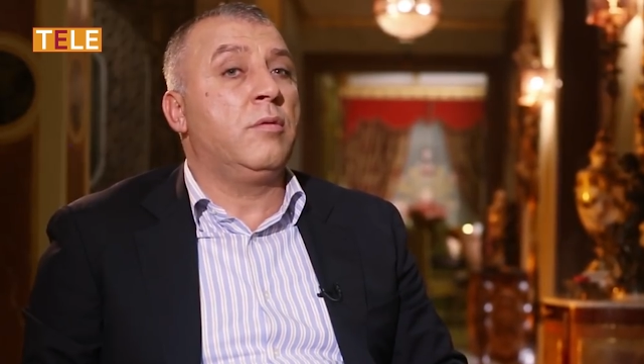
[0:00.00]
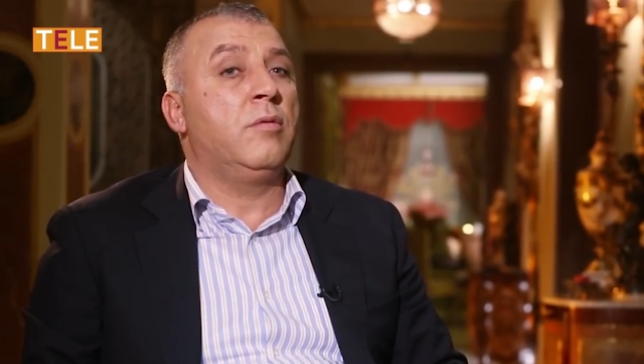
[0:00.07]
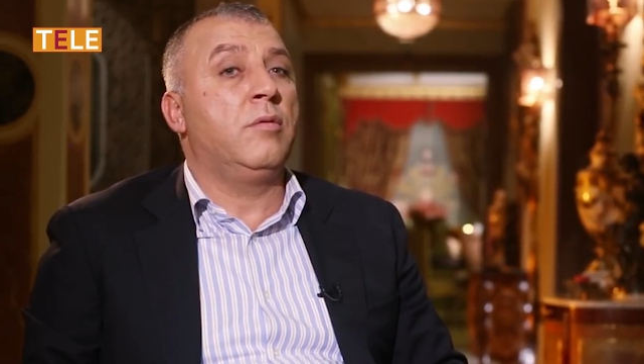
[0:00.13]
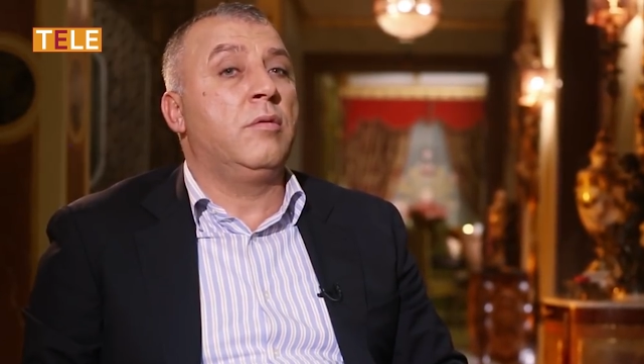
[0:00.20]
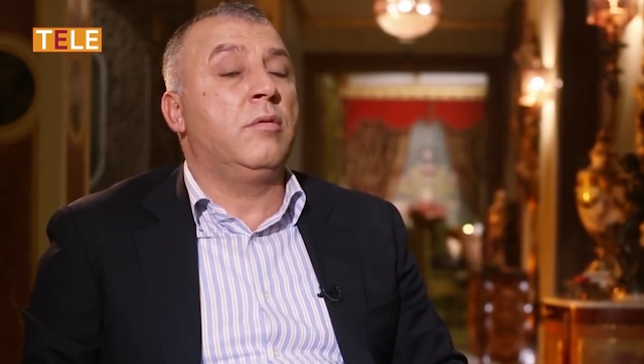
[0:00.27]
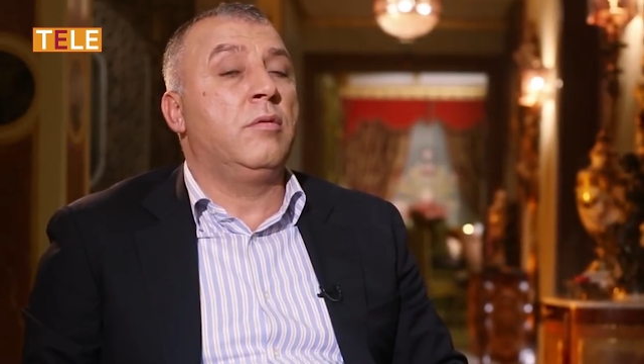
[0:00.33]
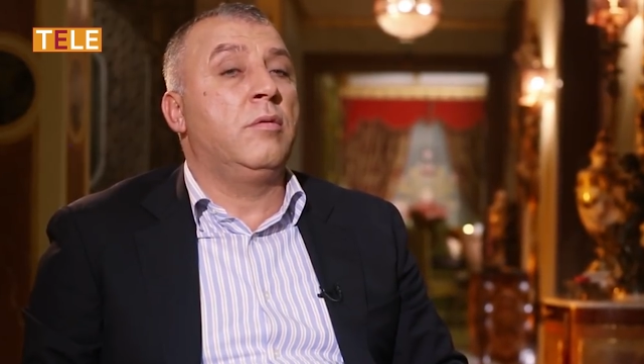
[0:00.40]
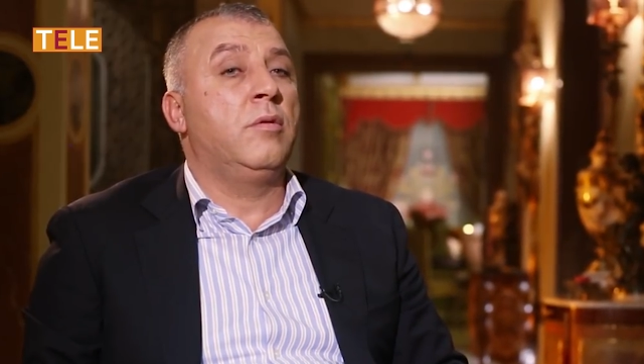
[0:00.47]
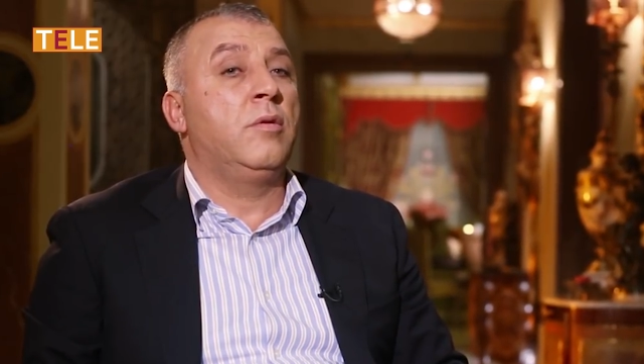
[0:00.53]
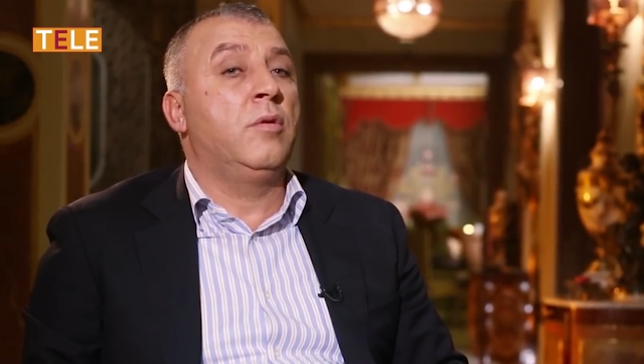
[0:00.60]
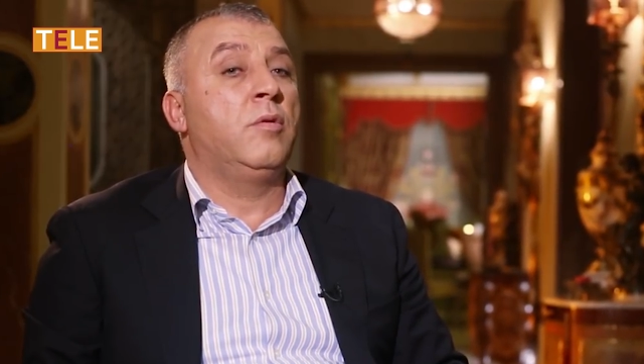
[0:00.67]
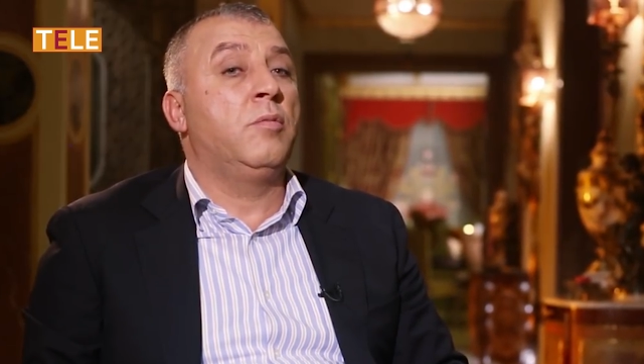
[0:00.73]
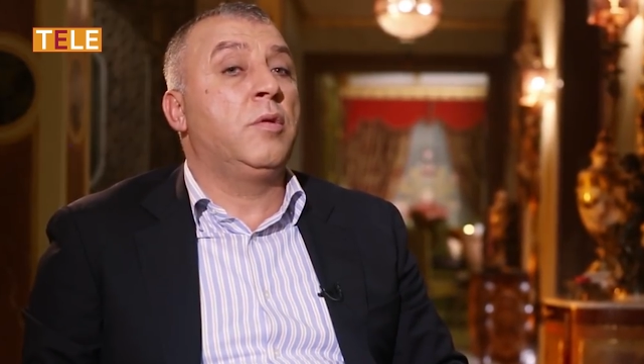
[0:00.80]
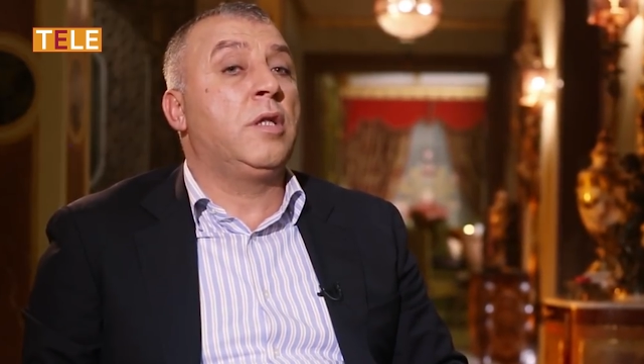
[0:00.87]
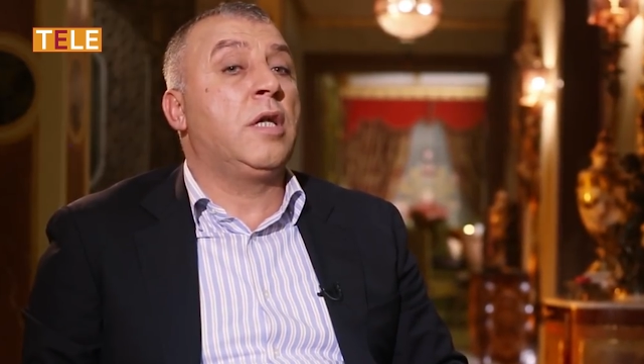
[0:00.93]
لعدم
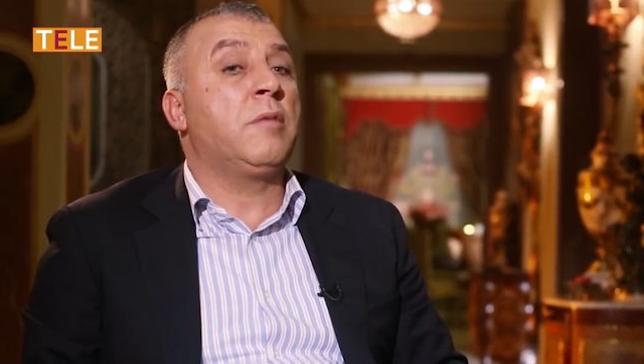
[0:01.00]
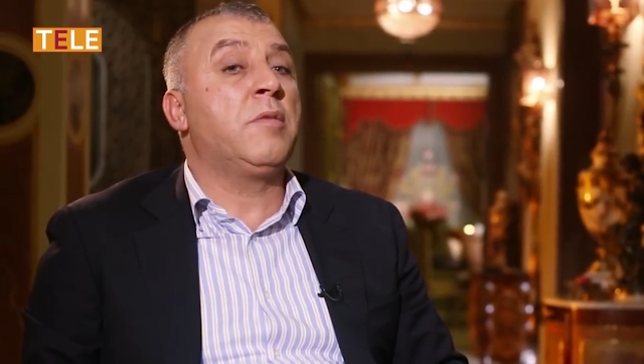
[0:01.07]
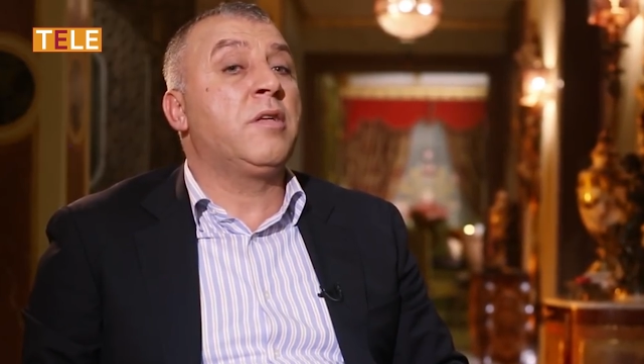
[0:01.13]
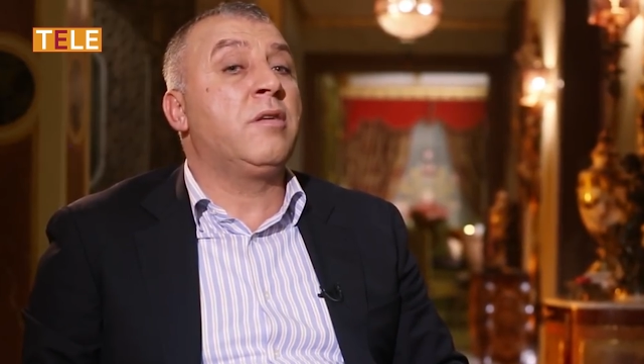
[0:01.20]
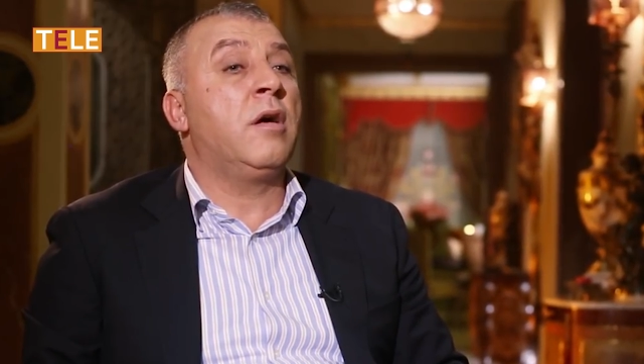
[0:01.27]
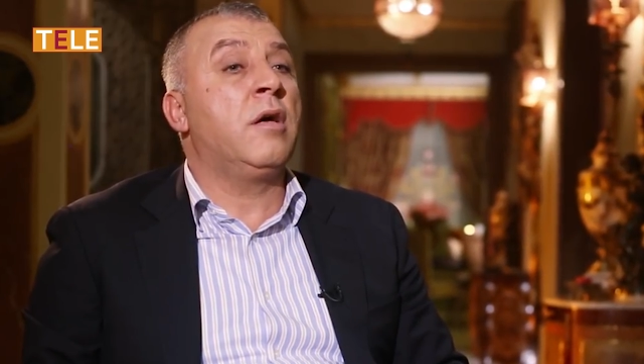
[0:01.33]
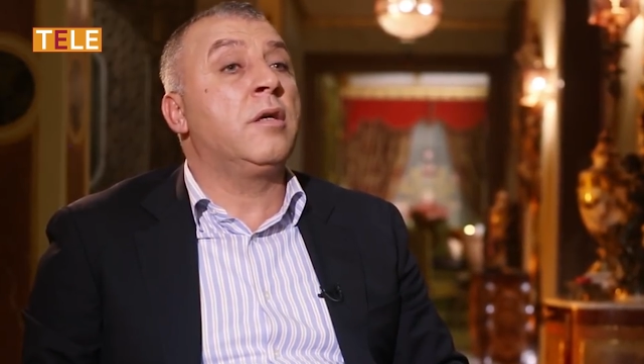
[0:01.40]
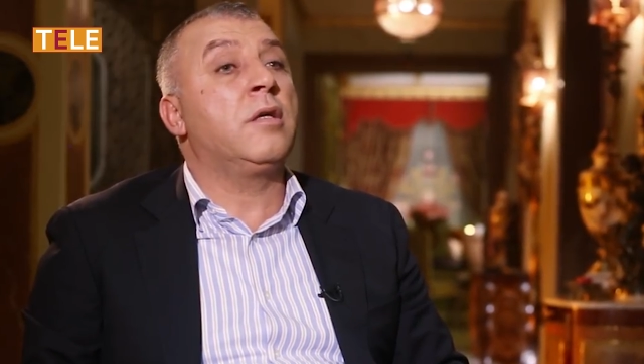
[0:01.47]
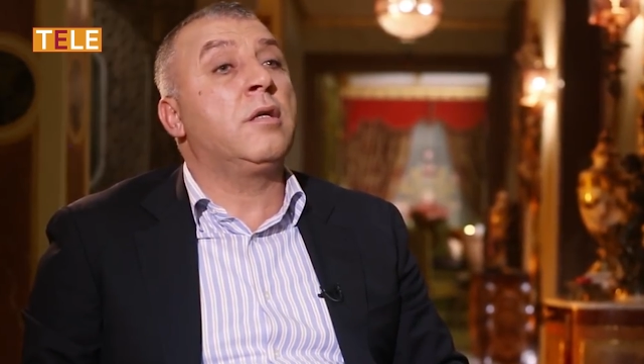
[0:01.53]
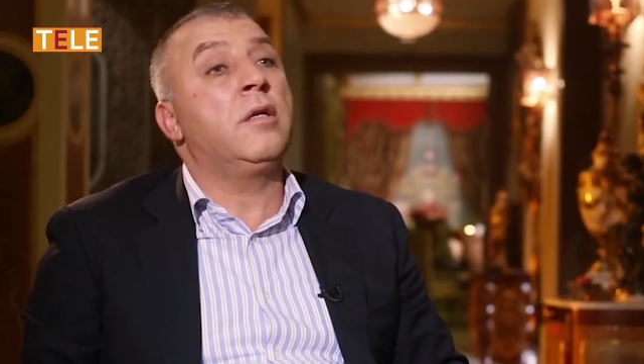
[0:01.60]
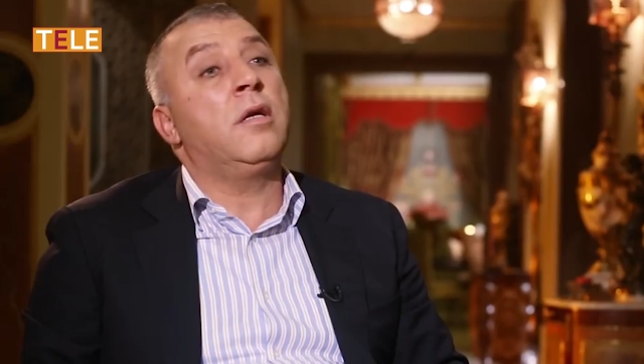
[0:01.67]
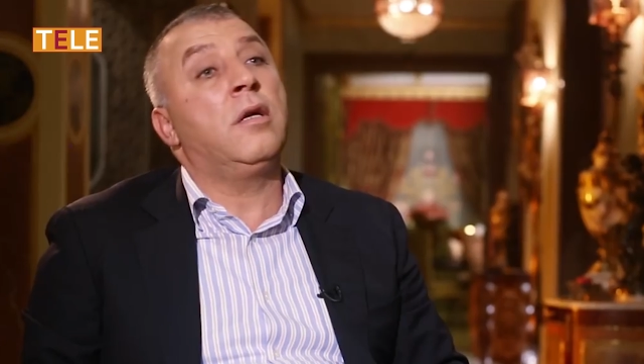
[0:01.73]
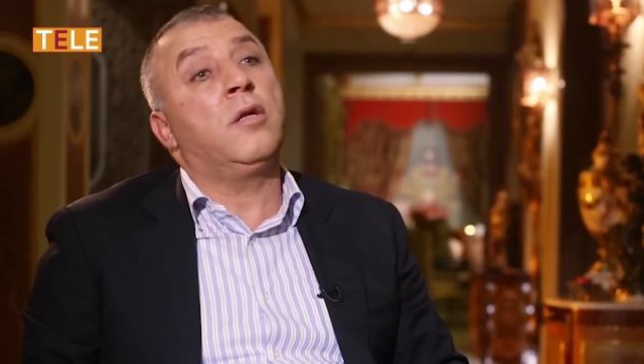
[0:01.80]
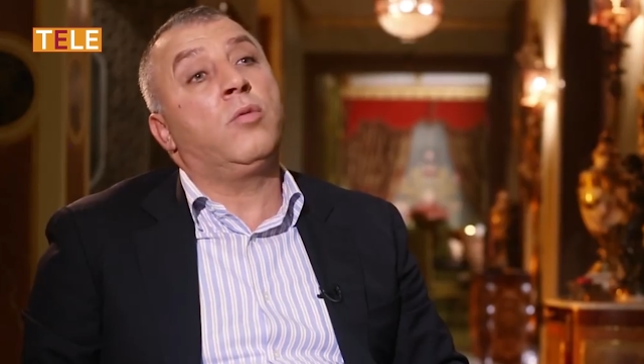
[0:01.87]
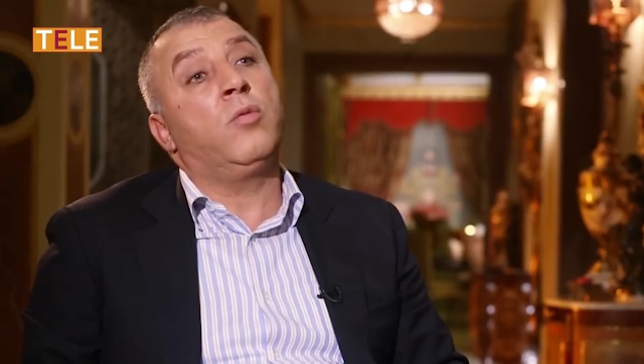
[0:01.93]
قدرته
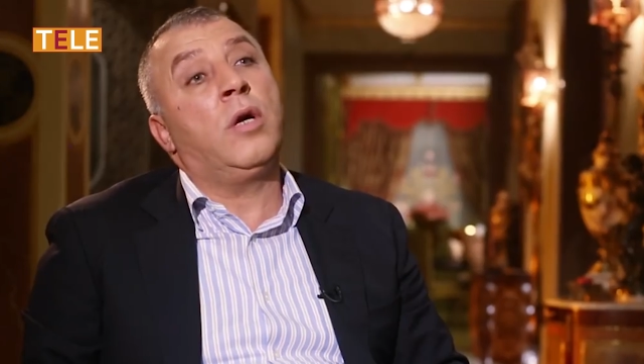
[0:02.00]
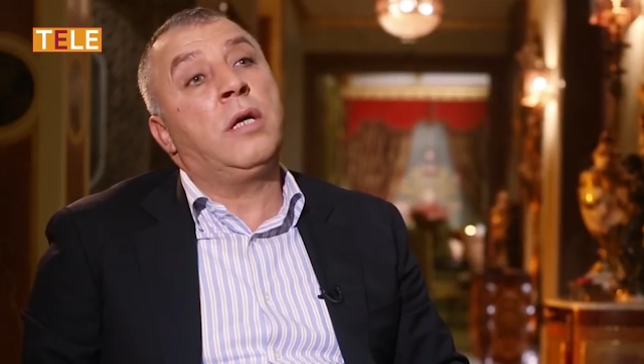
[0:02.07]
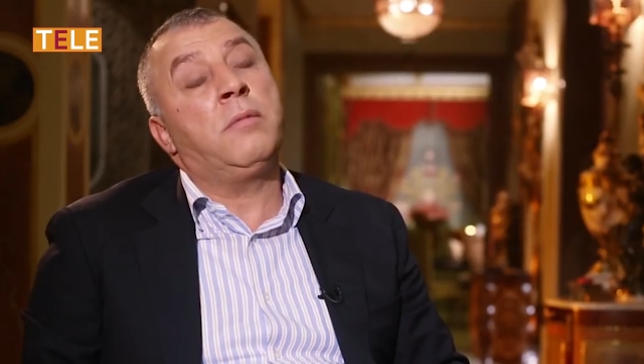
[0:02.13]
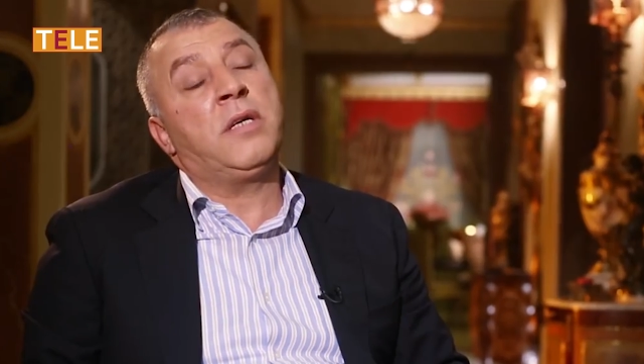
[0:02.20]
حينها